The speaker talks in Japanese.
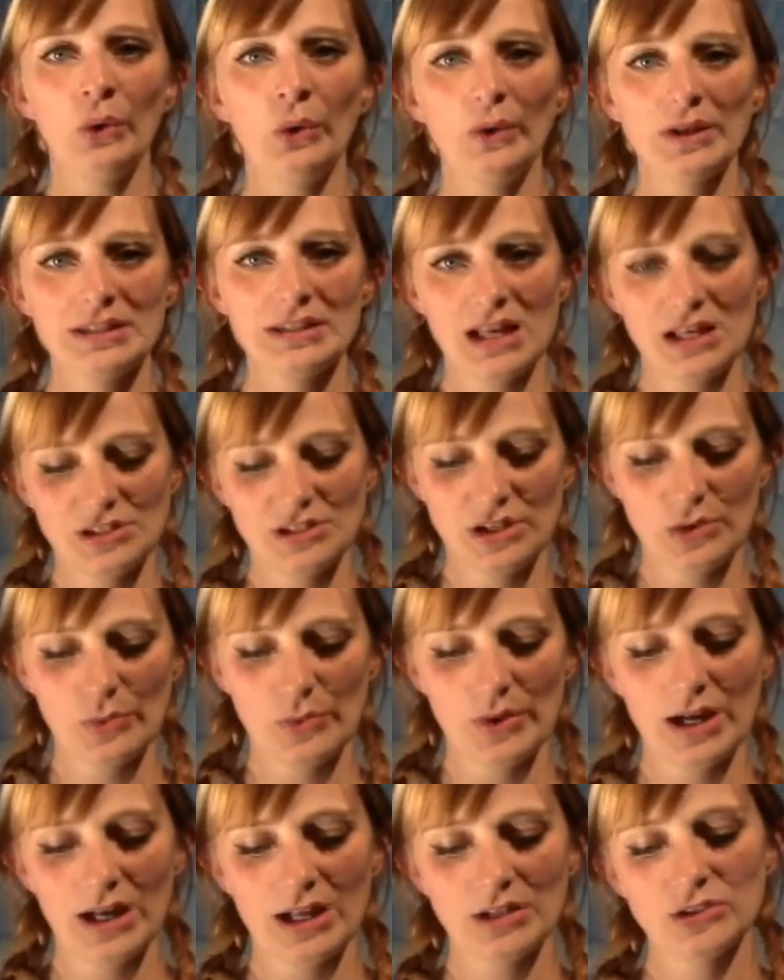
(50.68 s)
私
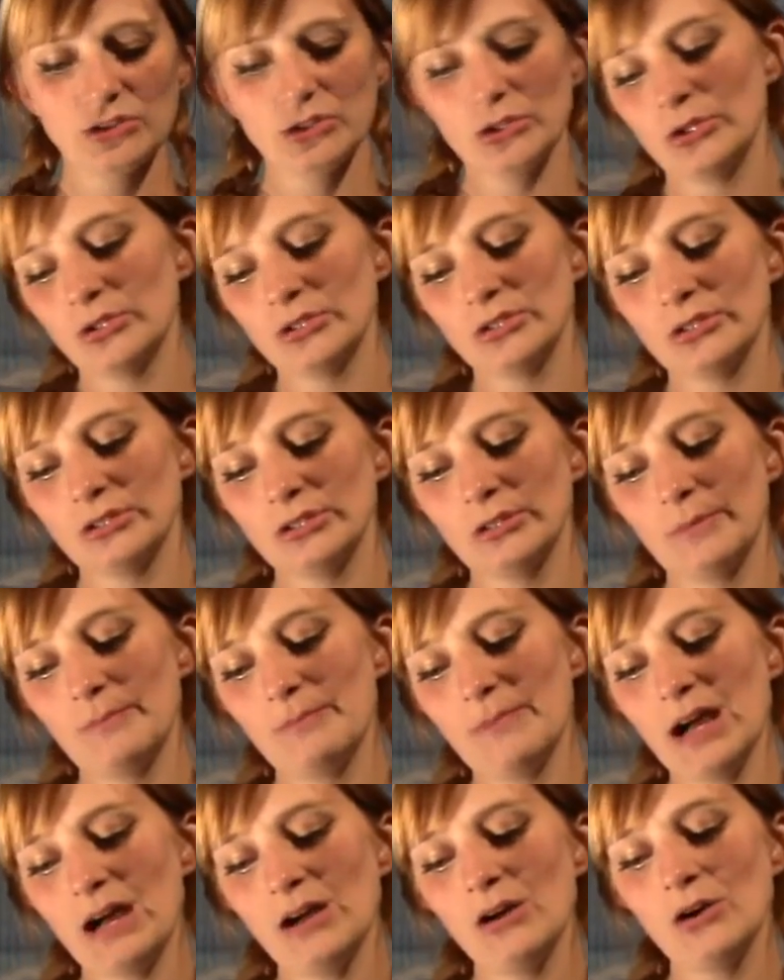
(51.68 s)
はちょうど
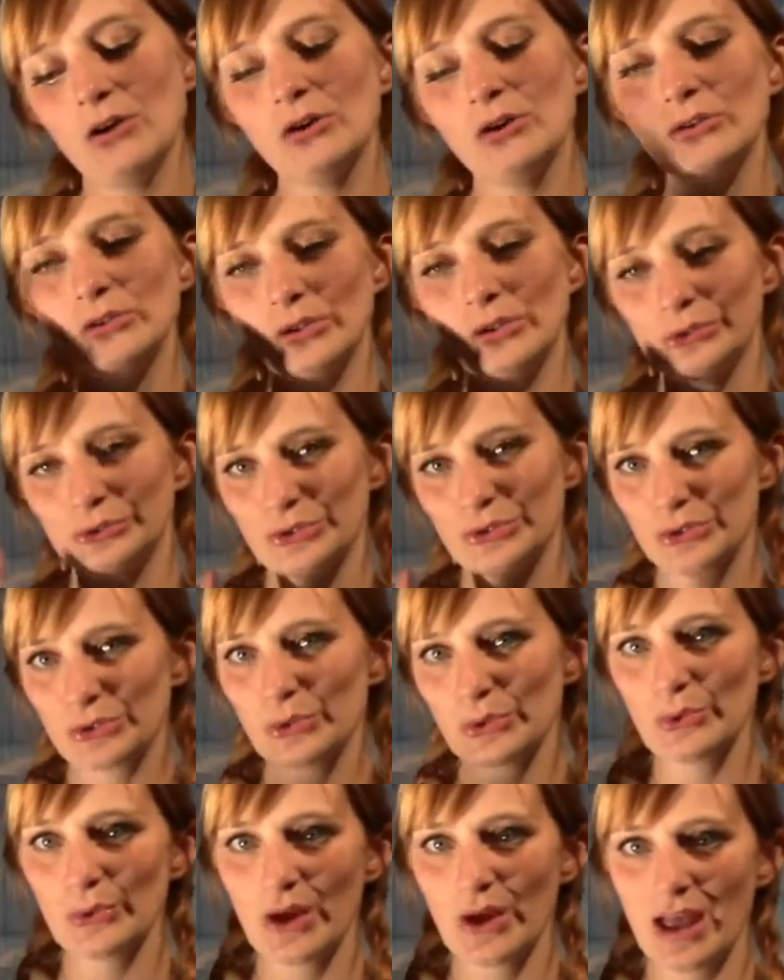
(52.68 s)
魔法の
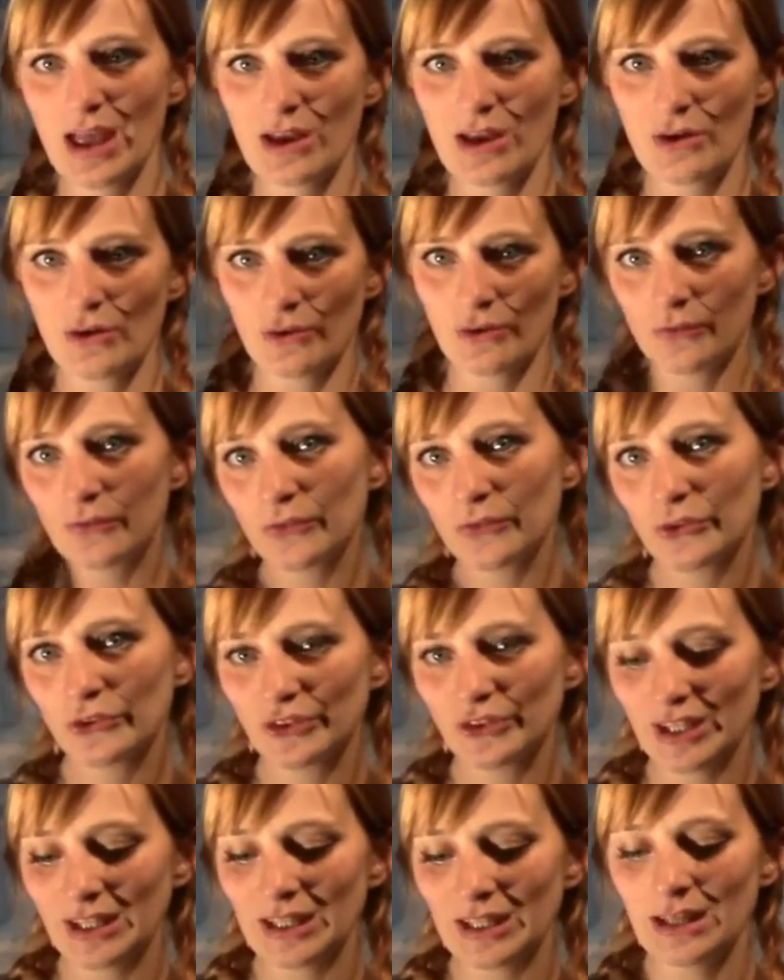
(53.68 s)
杖を
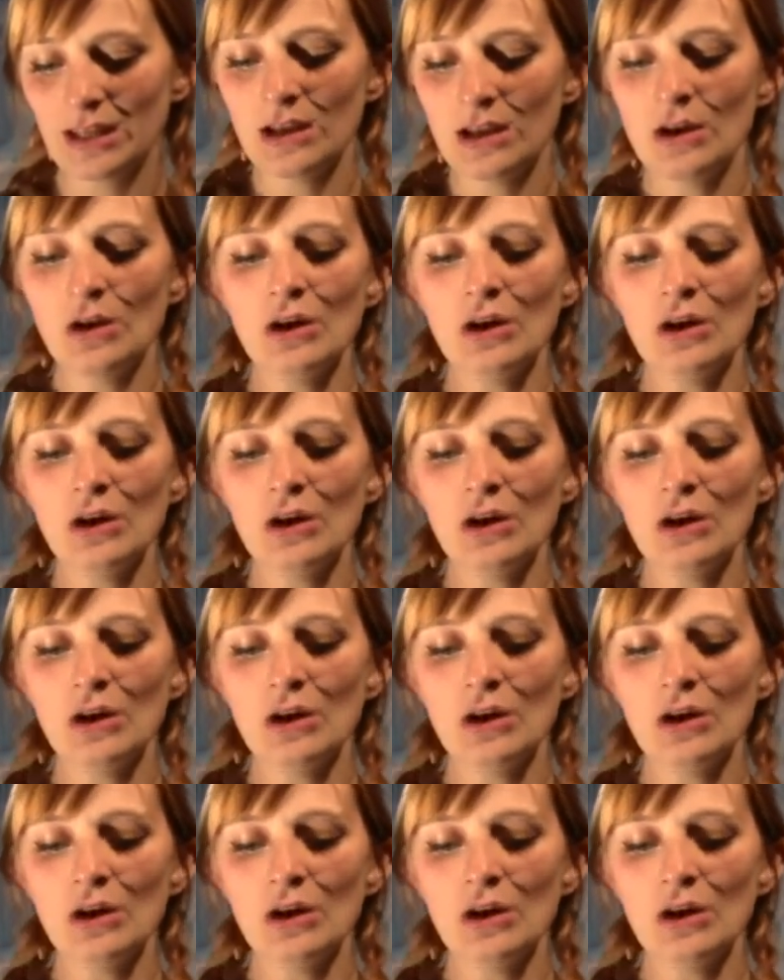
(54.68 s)
振り、